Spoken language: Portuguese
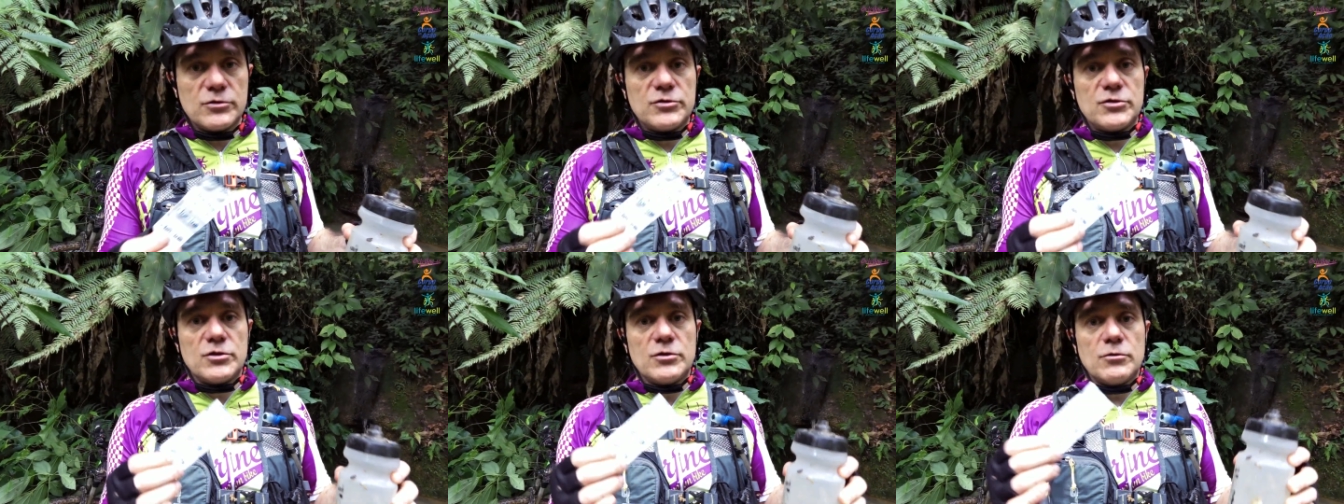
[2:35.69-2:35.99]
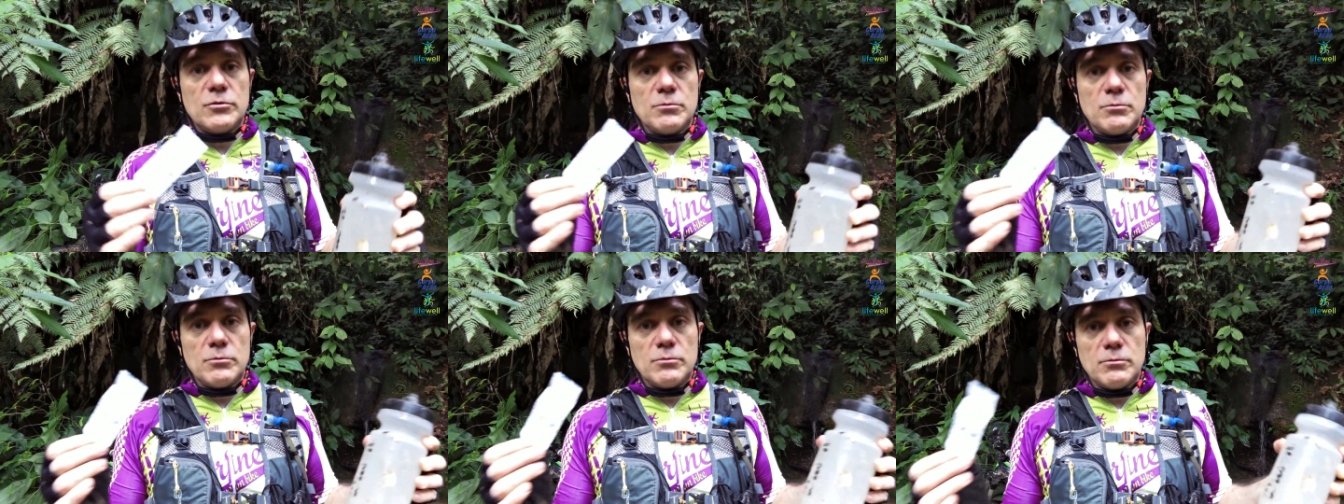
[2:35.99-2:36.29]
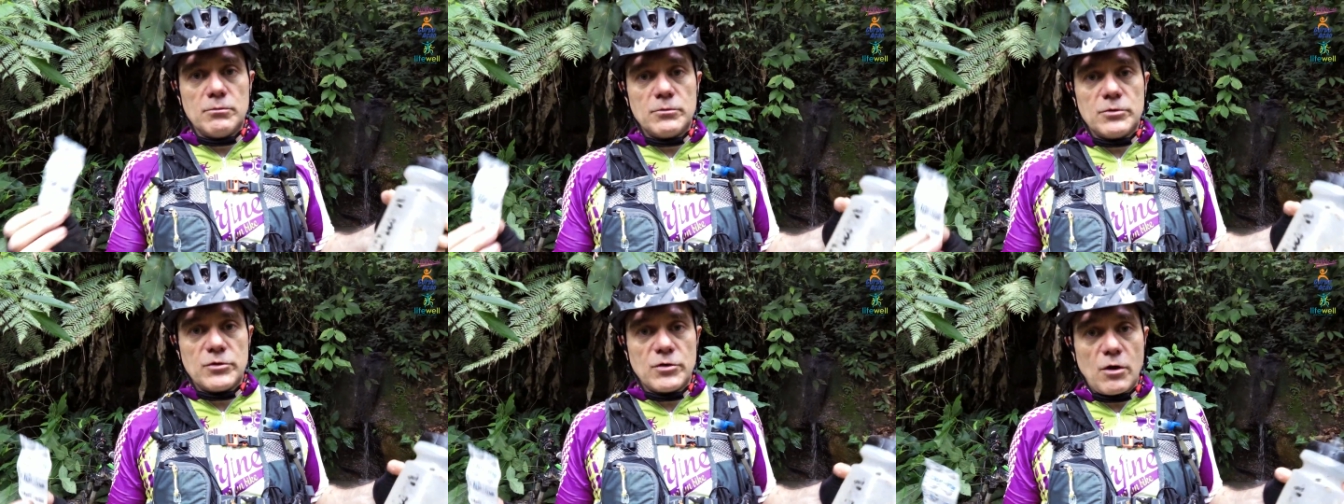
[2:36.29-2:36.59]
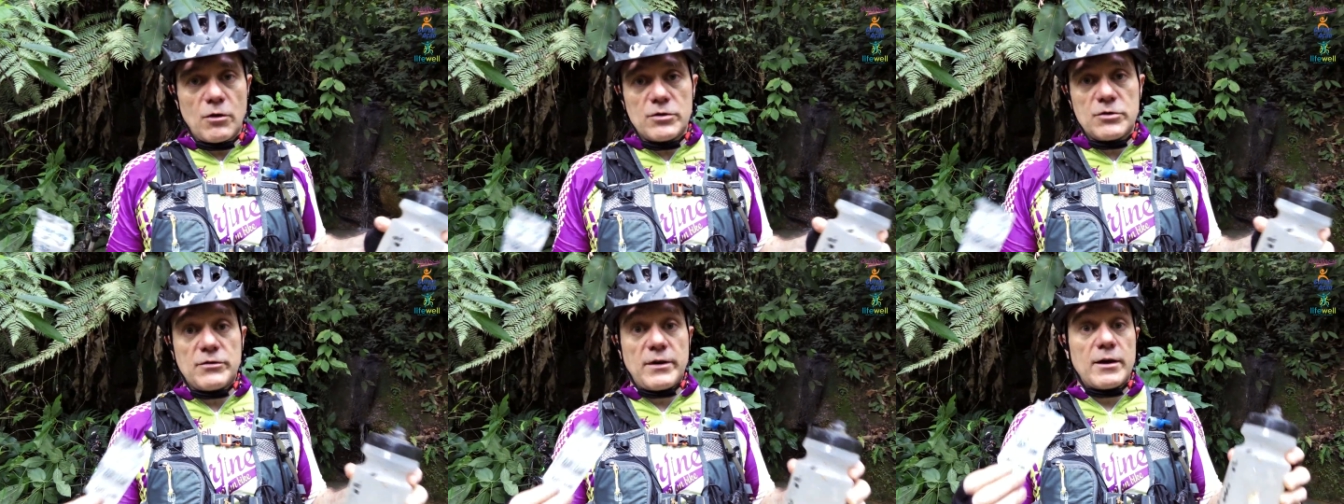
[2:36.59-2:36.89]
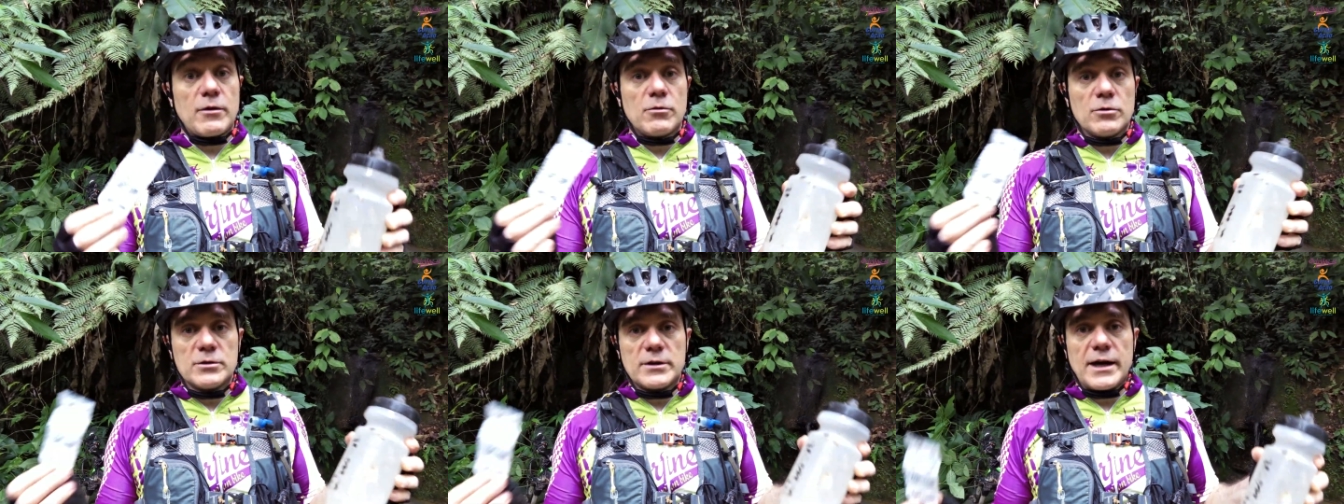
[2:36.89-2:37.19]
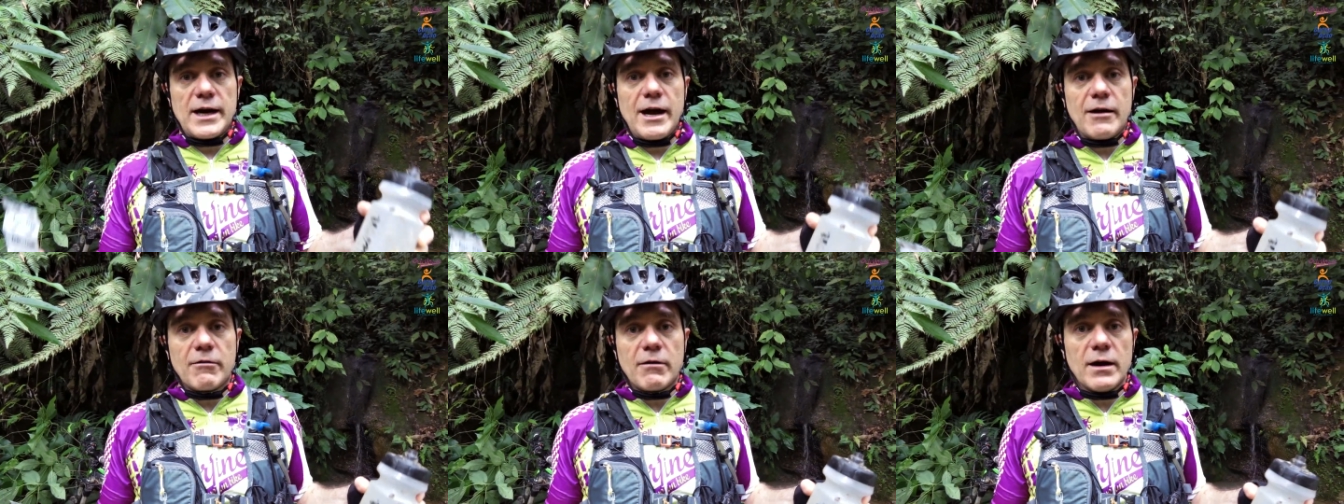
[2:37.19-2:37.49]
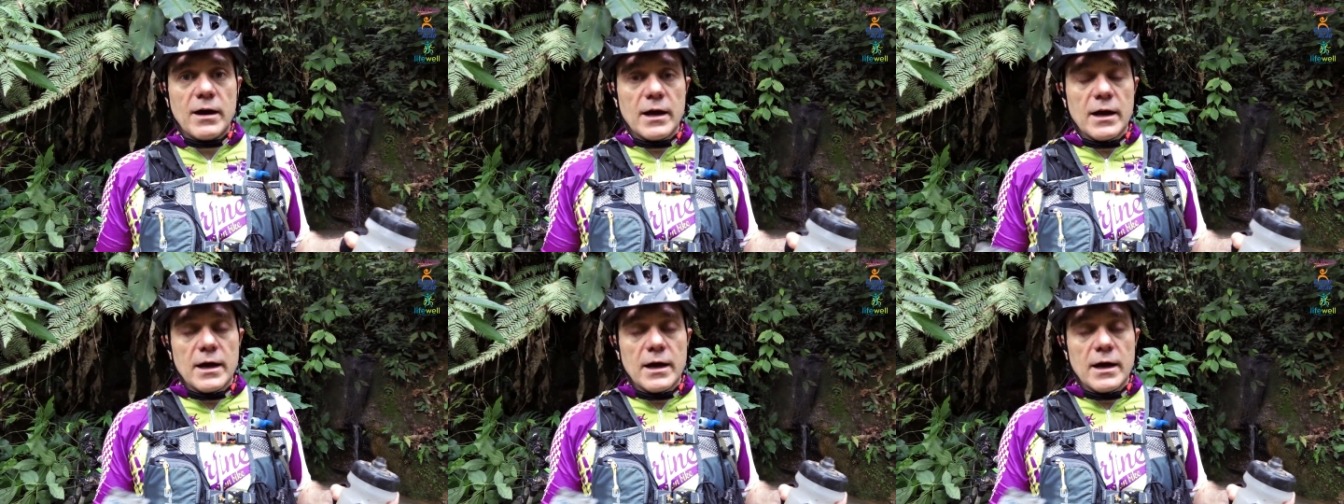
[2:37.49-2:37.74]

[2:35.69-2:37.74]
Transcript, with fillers: de, um, de onde vai encontrar água,